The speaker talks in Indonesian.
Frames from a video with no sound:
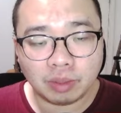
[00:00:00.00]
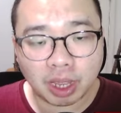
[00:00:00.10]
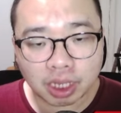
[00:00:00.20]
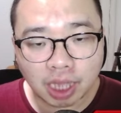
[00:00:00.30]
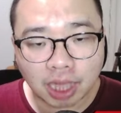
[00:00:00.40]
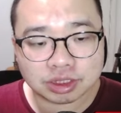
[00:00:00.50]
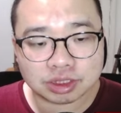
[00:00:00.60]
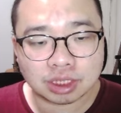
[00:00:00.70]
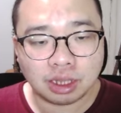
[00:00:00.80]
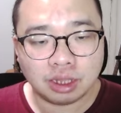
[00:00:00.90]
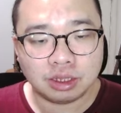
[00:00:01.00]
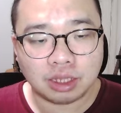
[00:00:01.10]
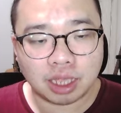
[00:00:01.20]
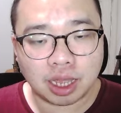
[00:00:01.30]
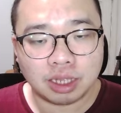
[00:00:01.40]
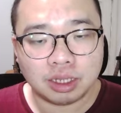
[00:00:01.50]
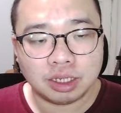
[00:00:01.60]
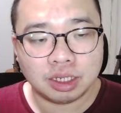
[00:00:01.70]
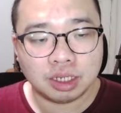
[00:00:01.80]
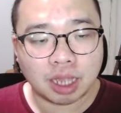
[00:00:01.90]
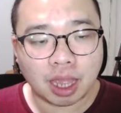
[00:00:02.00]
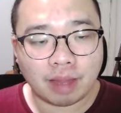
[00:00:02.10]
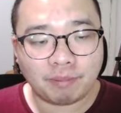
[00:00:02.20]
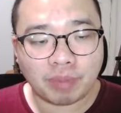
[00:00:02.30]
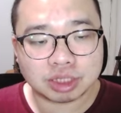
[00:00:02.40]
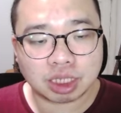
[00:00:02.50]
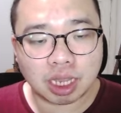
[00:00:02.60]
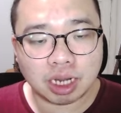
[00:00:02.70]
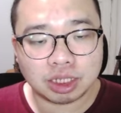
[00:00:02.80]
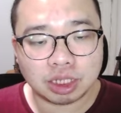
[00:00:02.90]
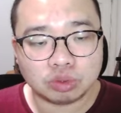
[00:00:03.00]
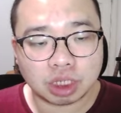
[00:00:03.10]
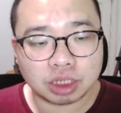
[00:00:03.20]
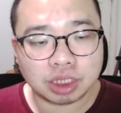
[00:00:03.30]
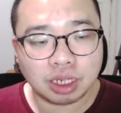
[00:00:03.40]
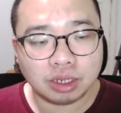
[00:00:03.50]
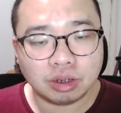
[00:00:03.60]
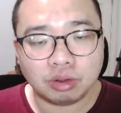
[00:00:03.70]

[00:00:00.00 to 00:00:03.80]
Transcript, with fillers: 5 gas ya ampas sekali tentu saja